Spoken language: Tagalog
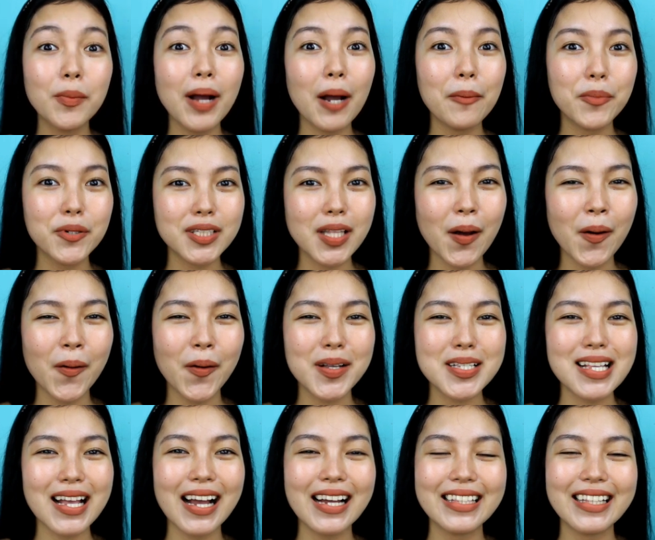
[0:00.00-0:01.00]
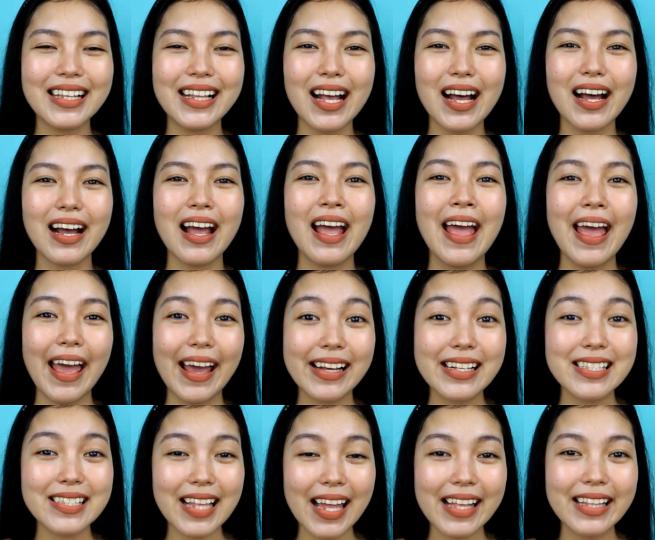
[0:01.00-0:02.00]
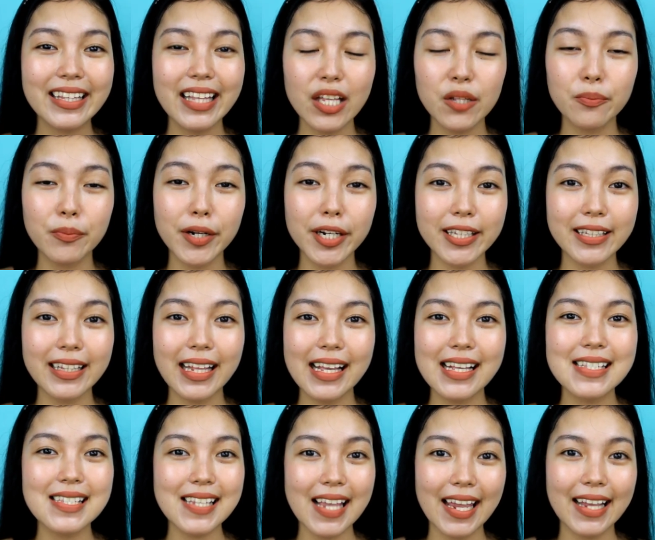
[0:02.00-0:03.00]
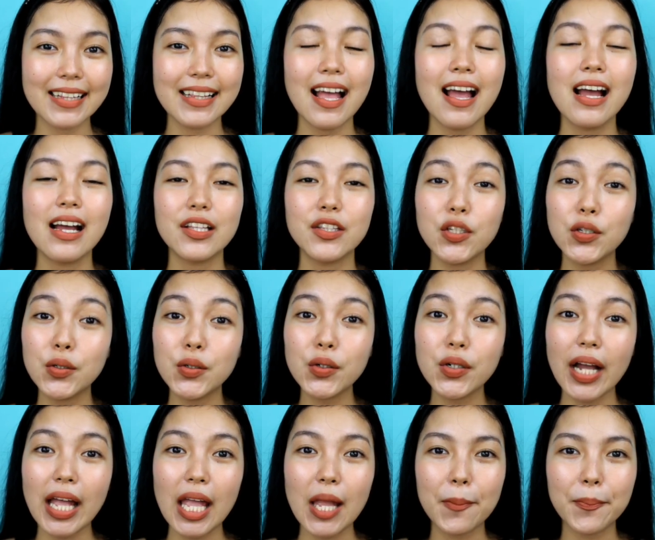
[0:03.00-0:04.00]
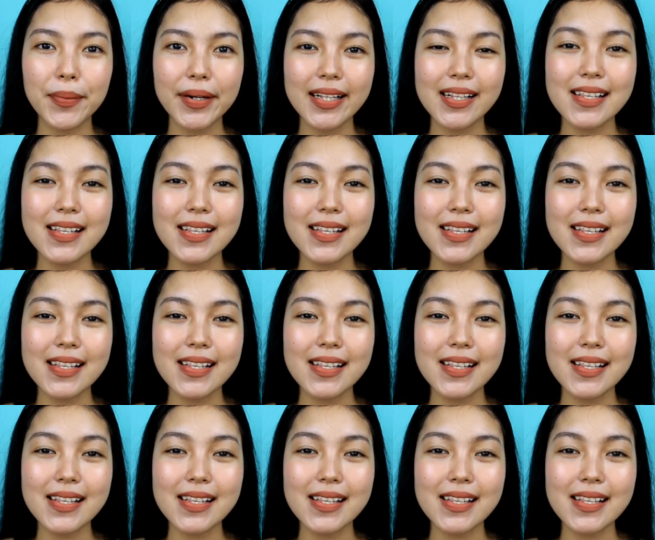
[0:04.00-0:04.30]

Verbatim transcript: Abot ako sa kanilang extended birthday sale noong April